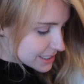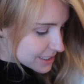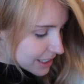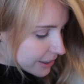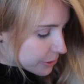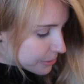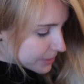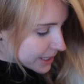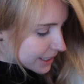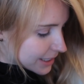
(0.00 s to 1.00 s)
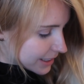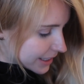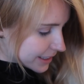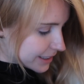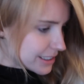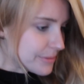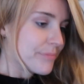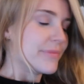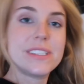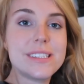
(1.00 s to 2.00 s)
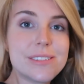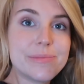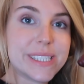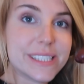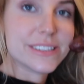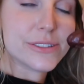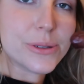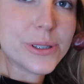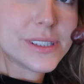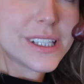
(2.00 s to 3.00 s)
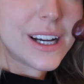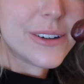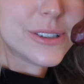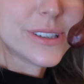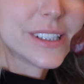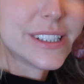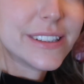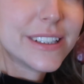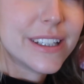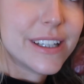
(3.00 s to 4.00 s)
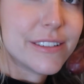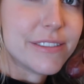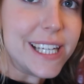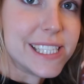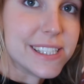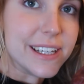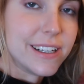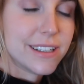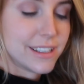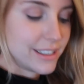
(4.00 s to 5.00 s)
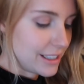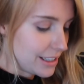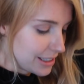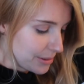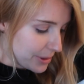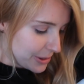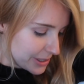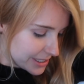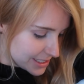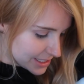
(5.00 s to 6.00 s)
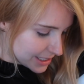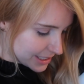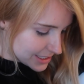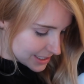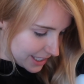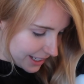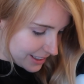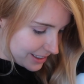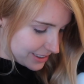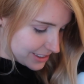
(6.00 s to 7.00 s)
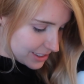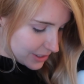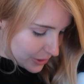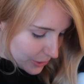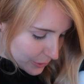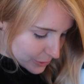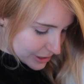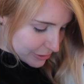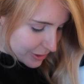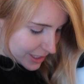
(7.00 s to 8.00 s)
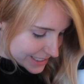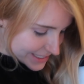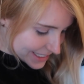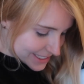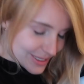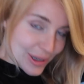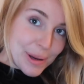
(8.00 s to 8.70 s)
hier sind auch mega lecker. Die sind so ein bisschen größer und fester, aber auch richtig, richtig lecker. Und davon esse ich jetzt noch